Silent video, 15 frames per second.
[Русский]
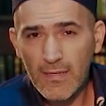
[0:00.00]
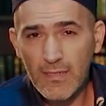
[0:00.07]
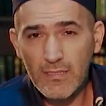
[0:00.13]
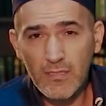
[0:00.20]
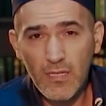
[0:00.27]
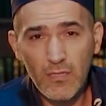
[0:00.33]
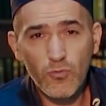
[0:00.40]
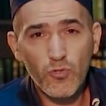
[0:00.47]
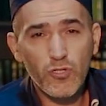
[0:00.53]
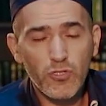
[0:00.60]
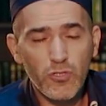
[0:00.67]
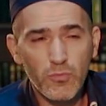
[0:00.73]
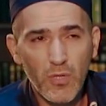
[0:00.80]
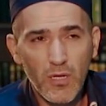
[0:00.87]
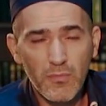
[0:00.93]
и Саадожи
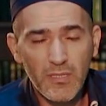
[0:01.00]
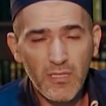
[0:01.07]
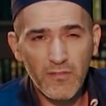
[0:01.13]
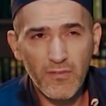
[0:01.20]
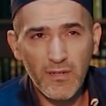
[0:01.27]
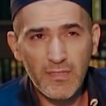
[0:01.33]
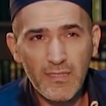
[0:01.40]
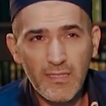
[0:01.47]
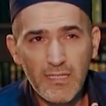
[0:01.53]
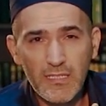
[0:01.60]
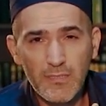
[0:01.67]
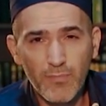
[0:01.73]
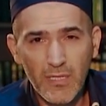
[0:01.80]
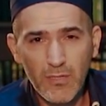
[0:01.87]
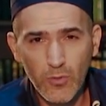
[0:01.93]
Мухаммад Афанди
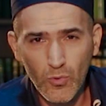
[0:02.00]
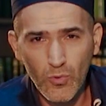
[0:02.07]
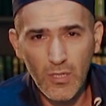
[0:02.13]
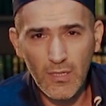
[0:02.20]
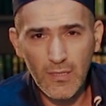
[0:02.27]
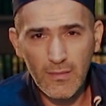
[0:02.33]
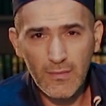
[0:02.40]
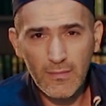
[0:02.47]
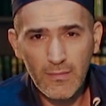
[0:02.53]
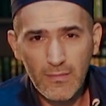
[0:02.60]
из Батлуха